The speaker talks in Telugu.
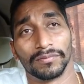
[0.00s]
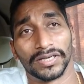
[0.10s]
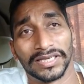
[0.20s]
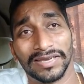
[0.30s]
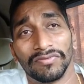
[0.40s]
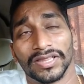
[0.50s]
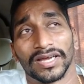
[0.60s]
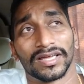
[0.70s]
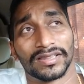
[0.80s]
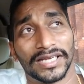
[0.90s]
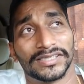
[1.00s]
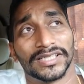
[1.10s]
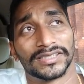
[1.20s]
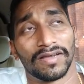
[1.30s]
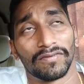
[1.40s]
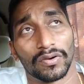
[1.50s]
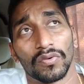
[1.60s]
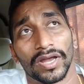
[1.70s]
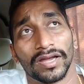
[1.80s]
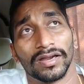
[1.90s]
బట్ ఈ విధంగా దయచేసి ఎవరు
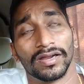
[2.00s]
కూడా